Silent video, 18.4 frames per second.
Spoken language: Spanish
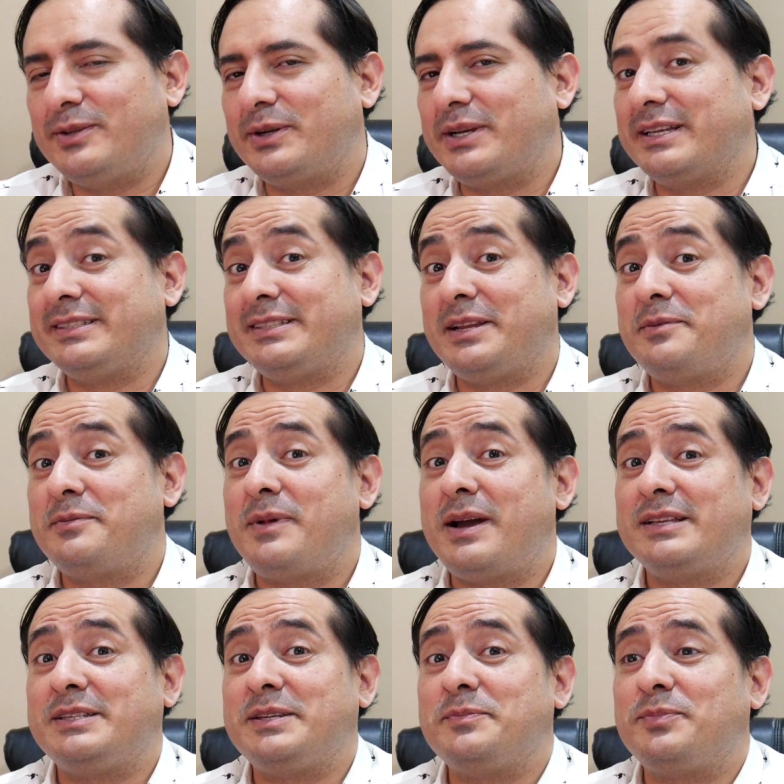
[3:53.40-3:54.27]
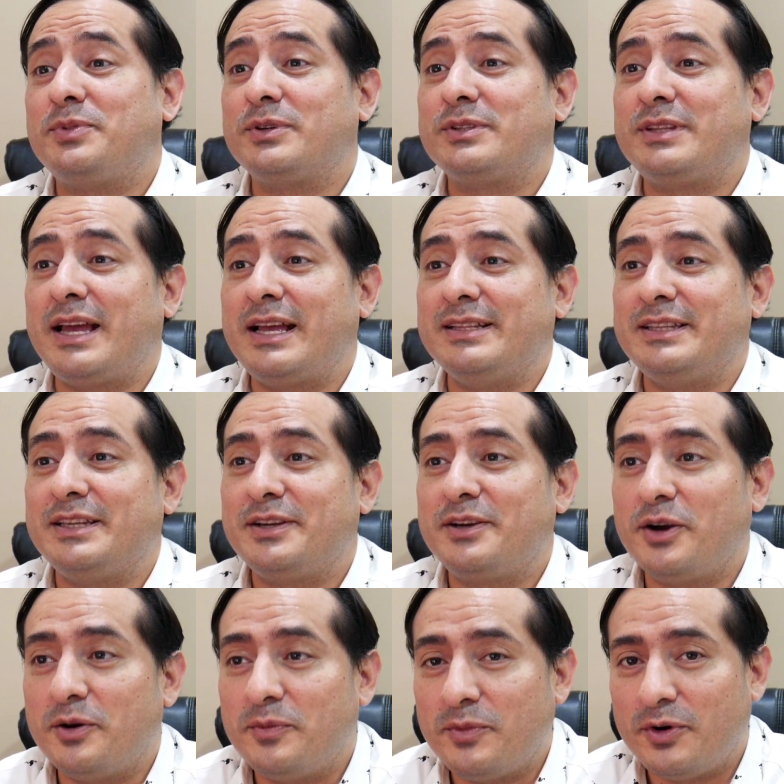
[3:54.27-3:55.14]
que es el más
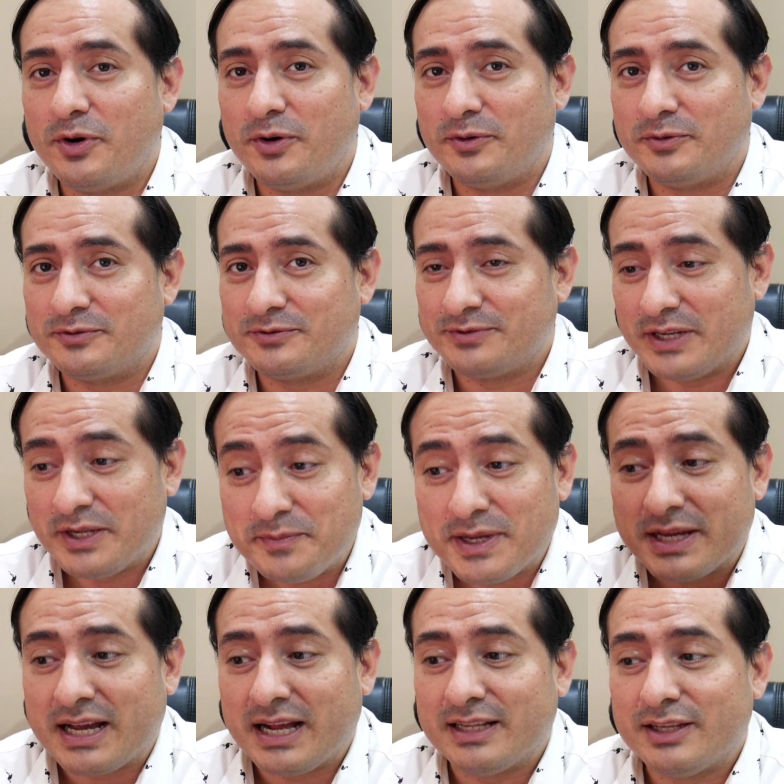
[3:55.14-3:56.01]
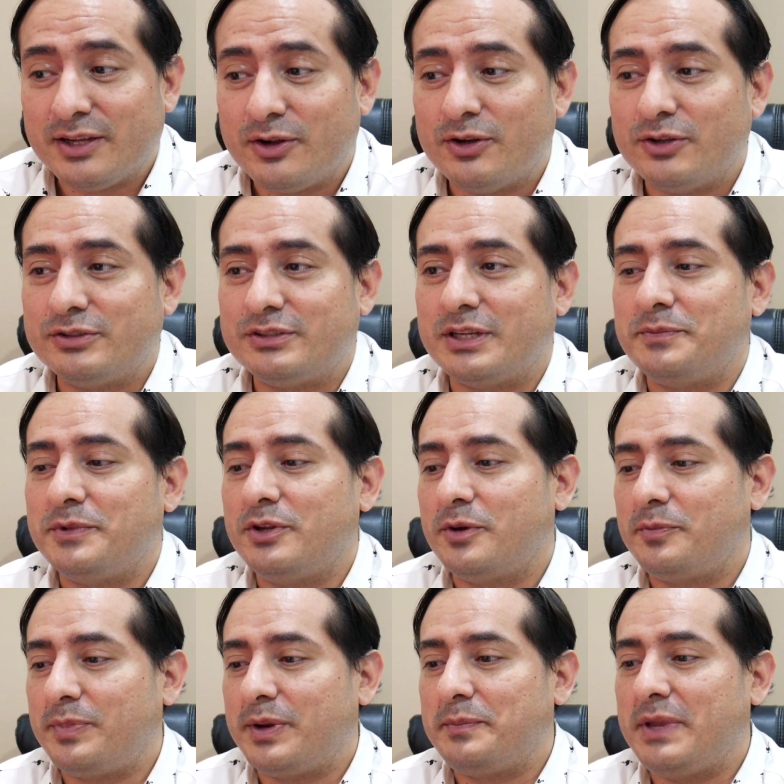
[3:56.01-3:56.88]
importante, como Felipe Calderón nos
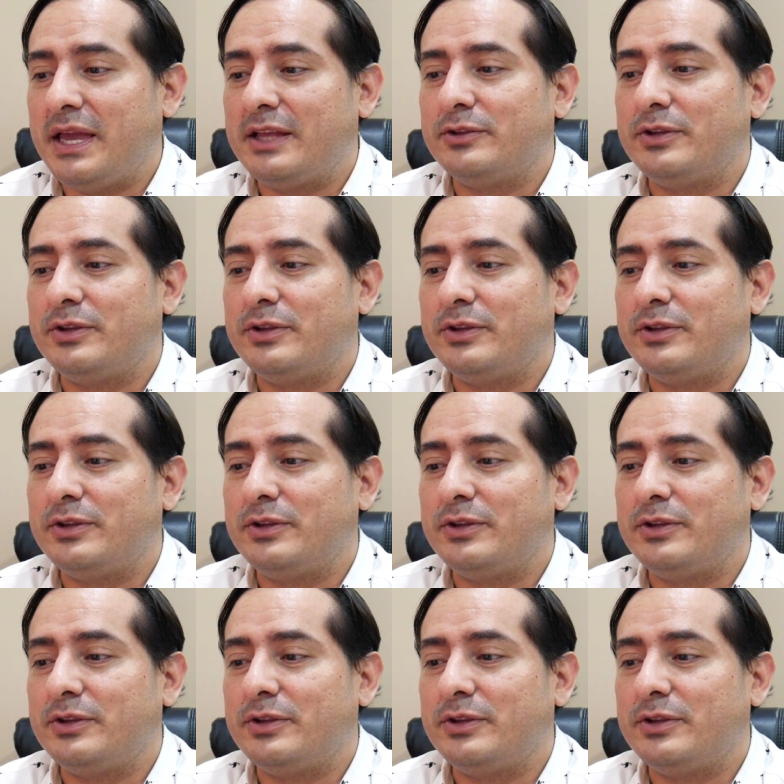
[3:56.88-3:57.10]
terminó premiando.